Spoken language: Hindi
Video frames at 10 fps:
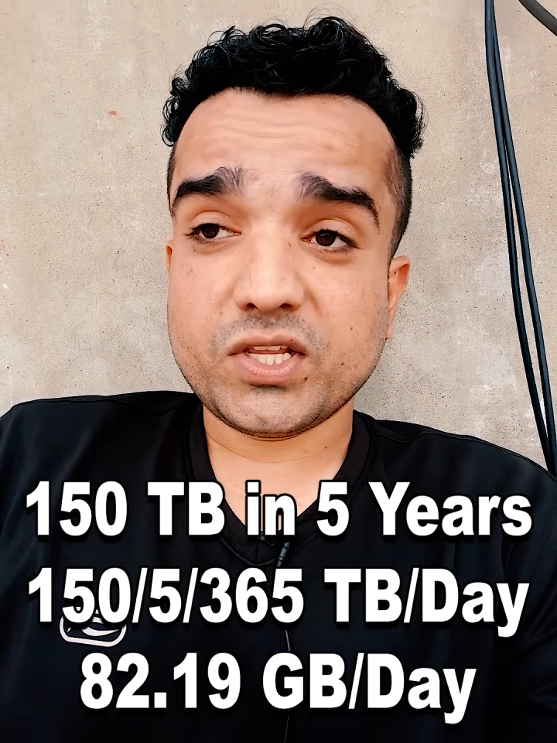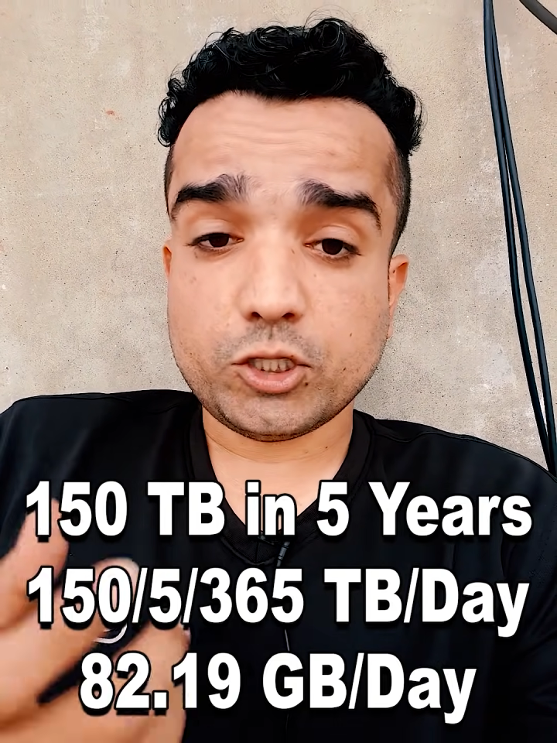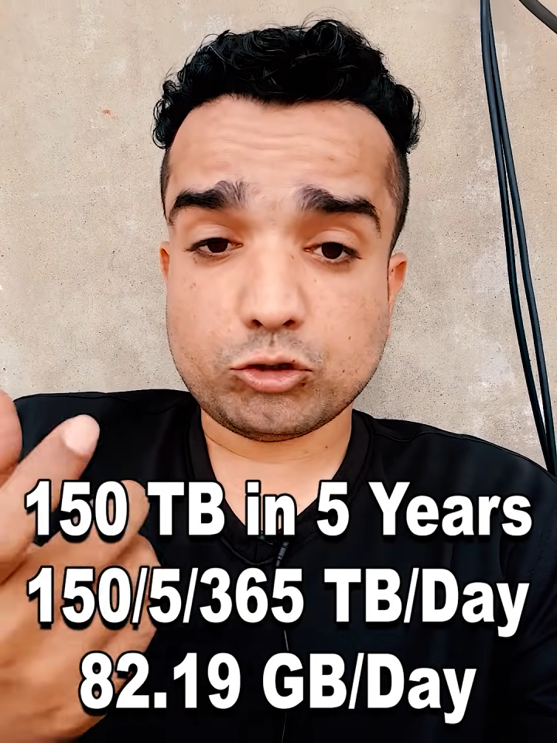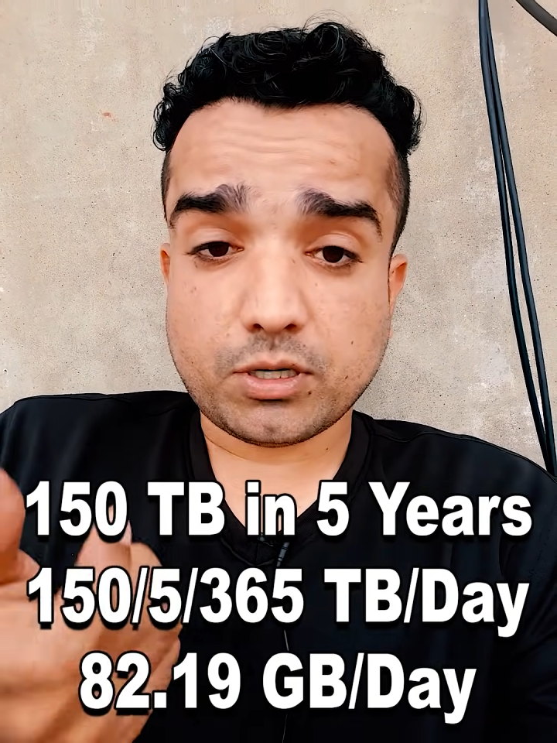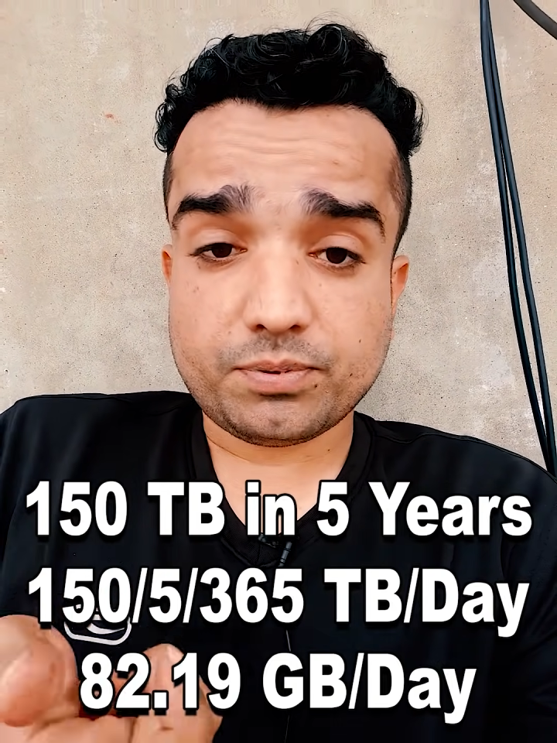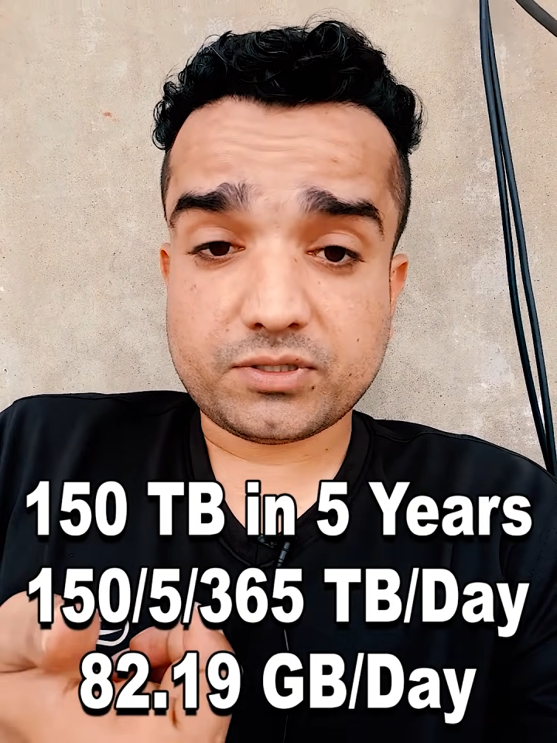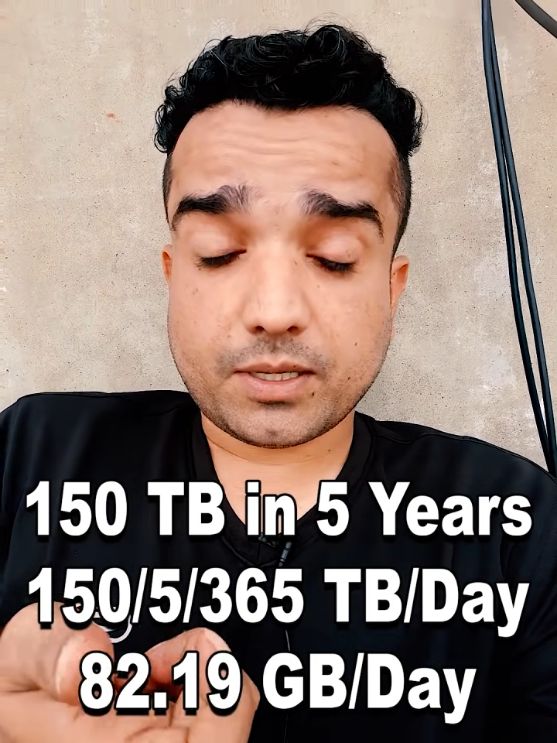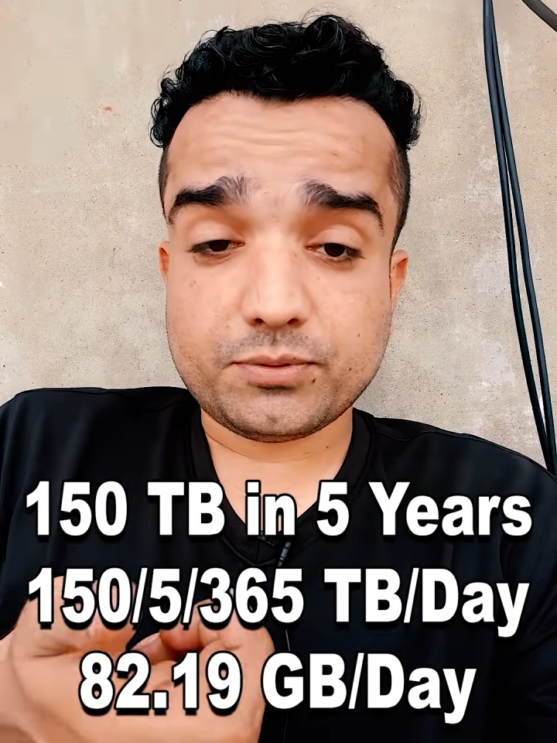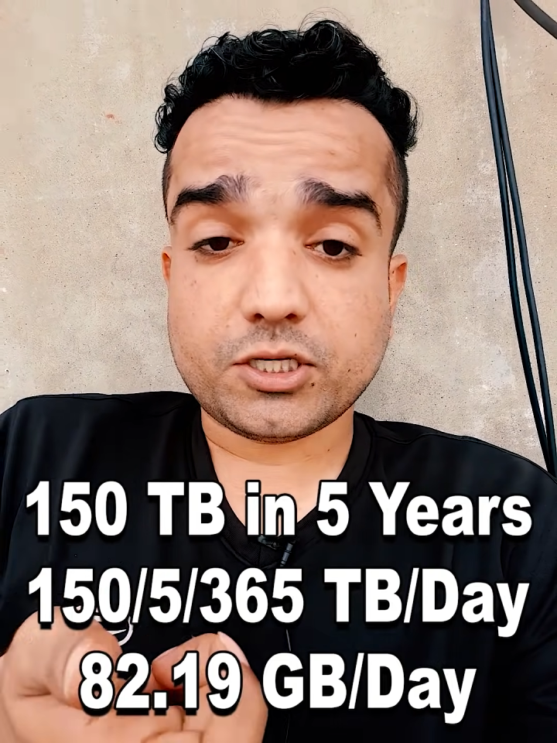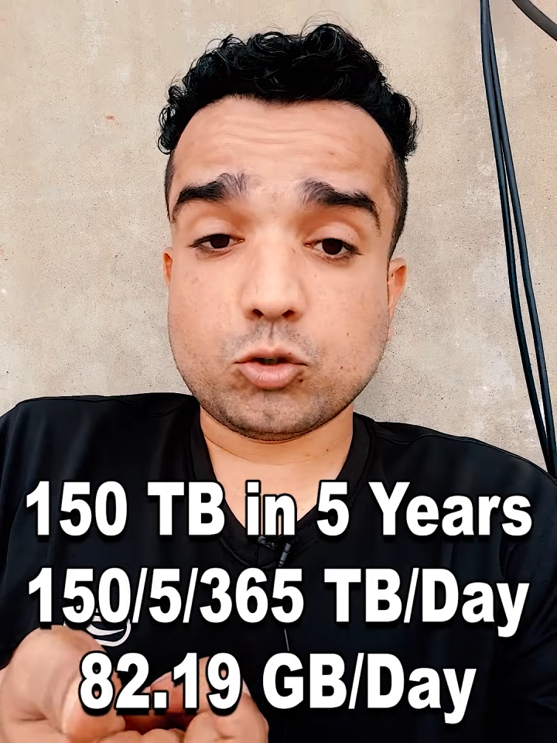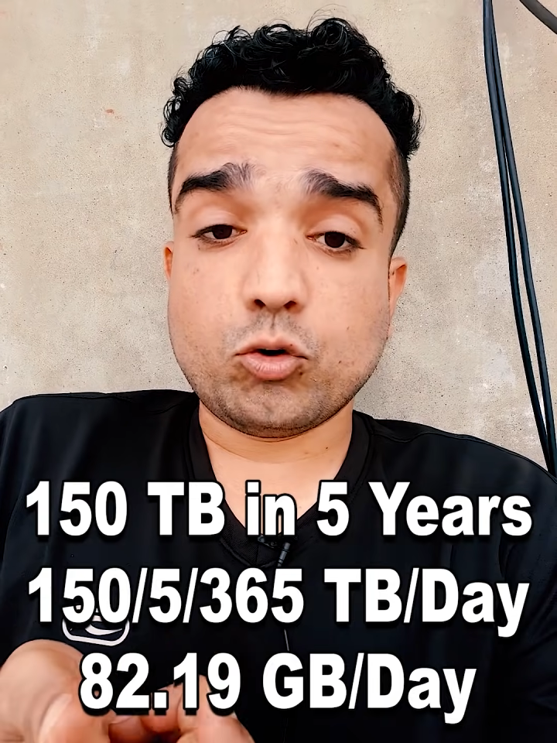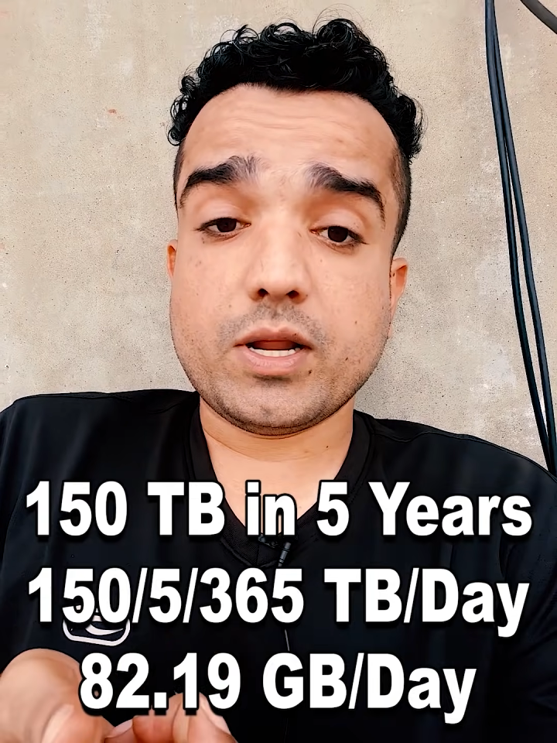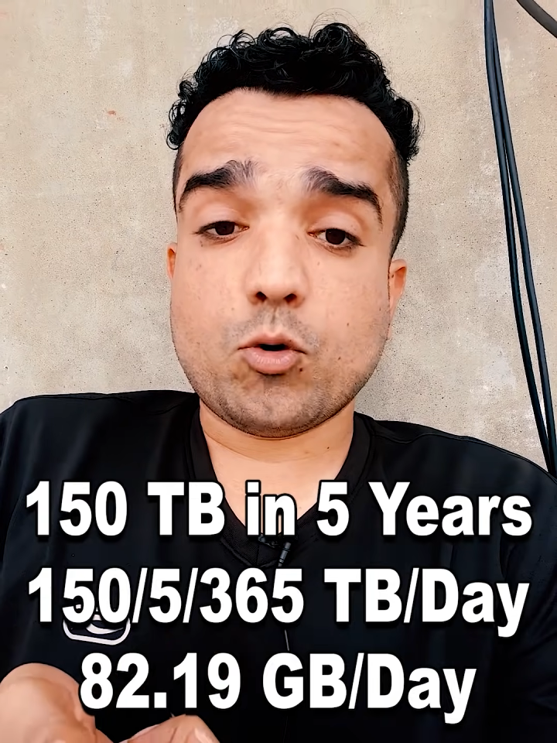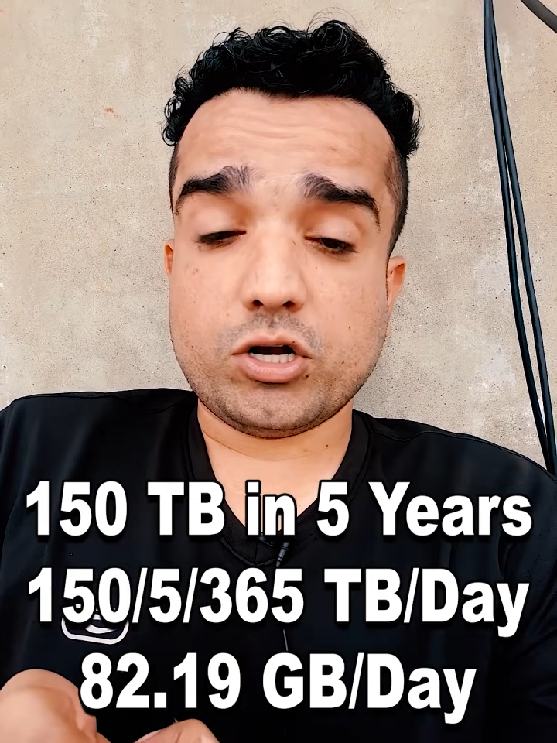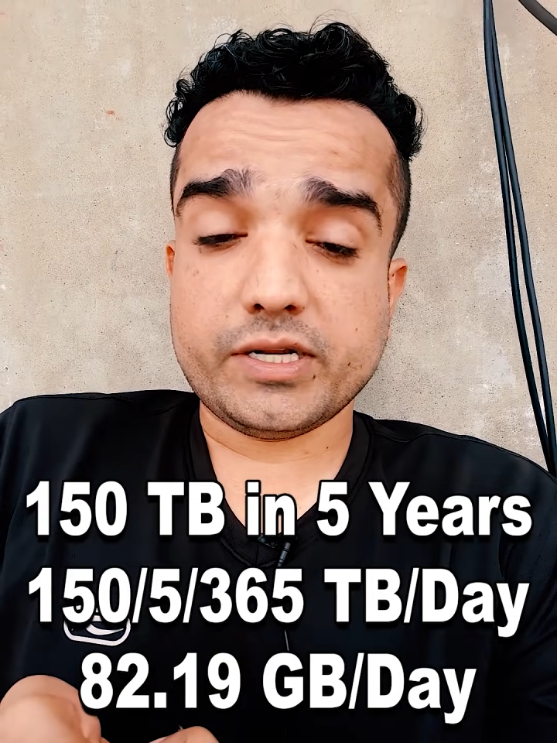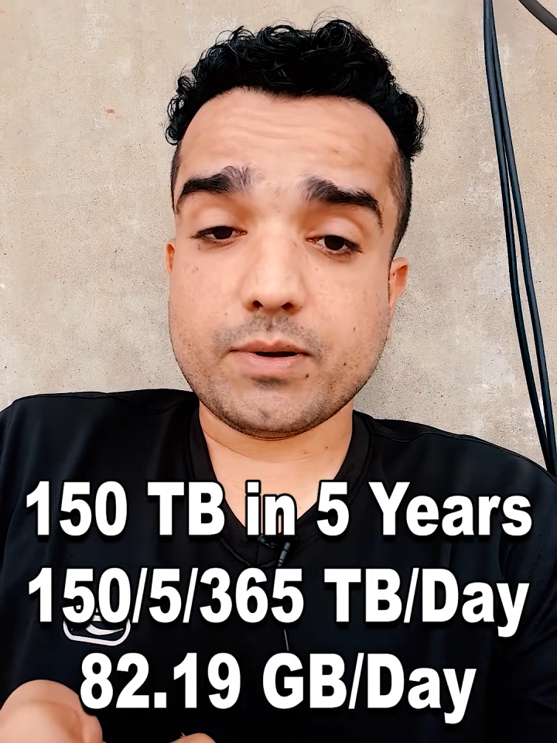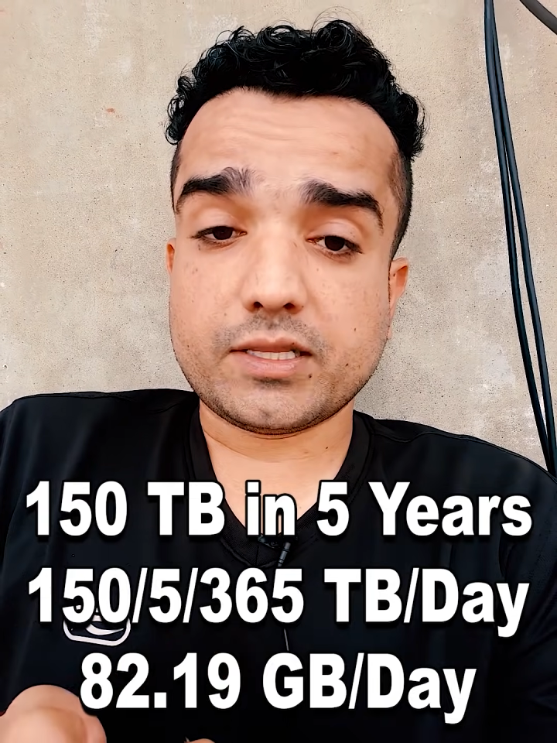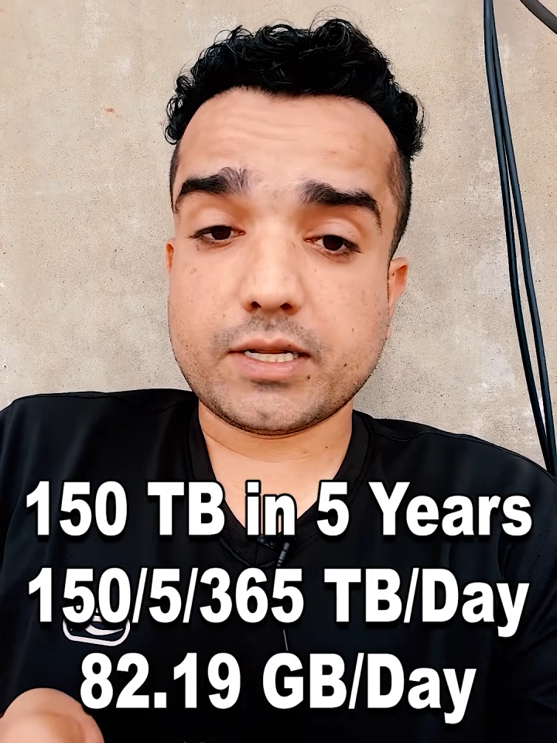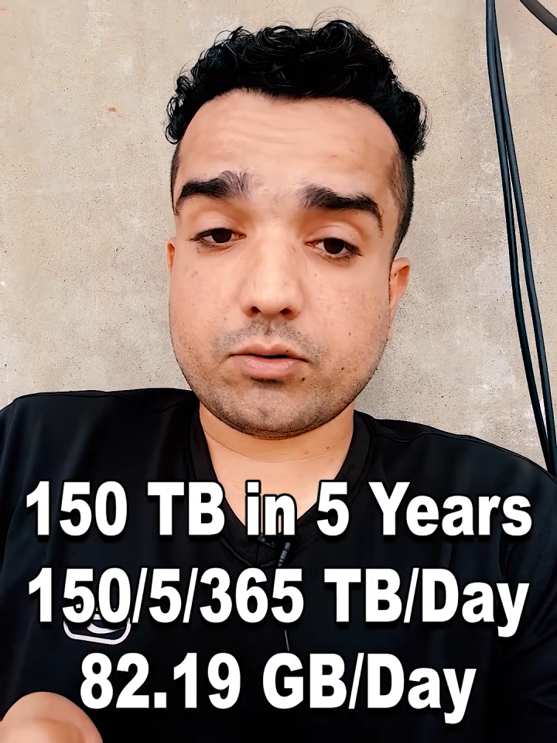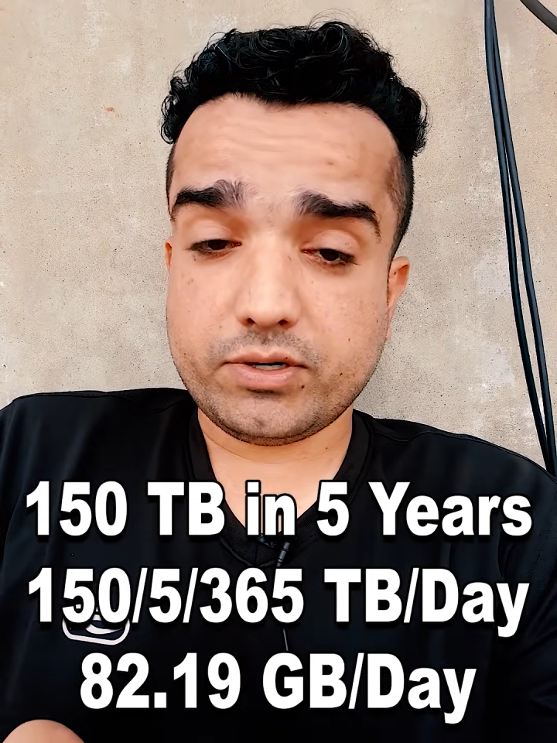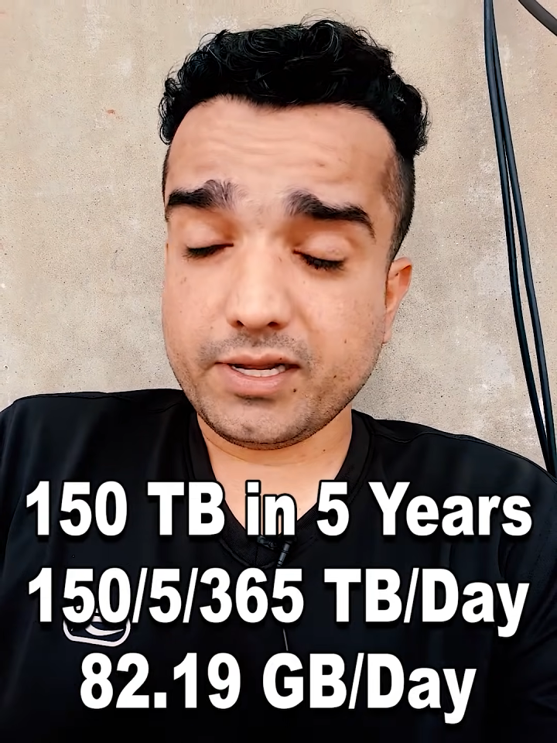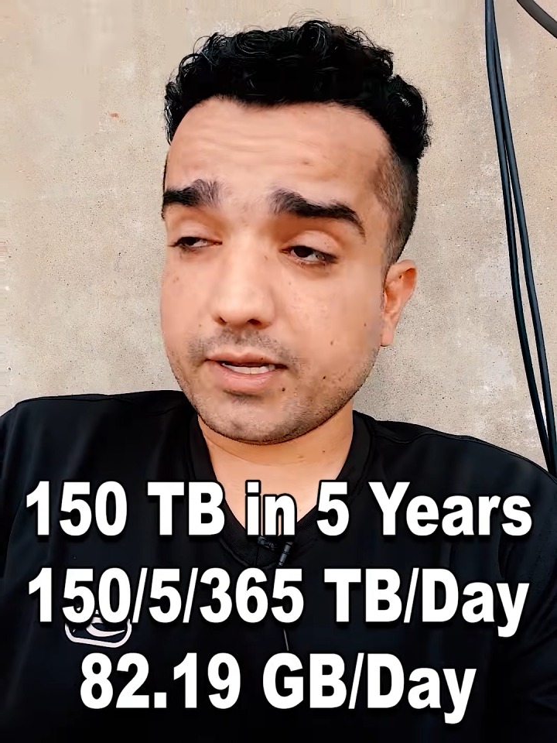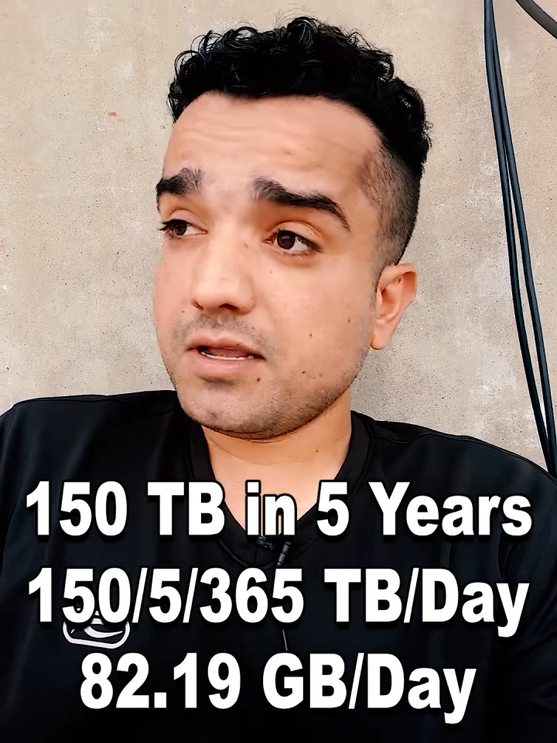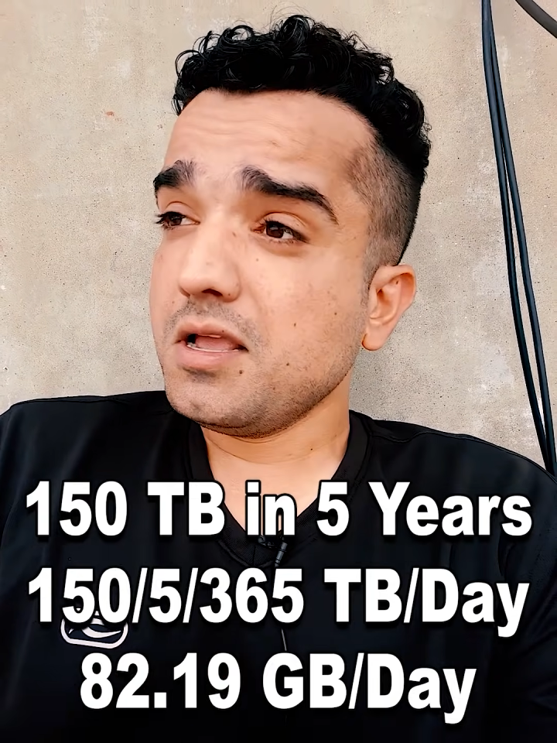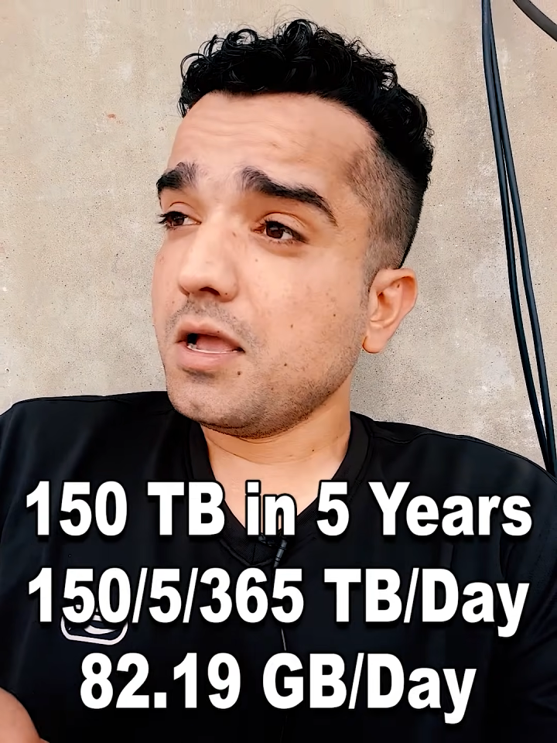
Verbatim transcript: ये तो छप सबसे छोटे मॉडल की बात कर रहा हूँ ठीक है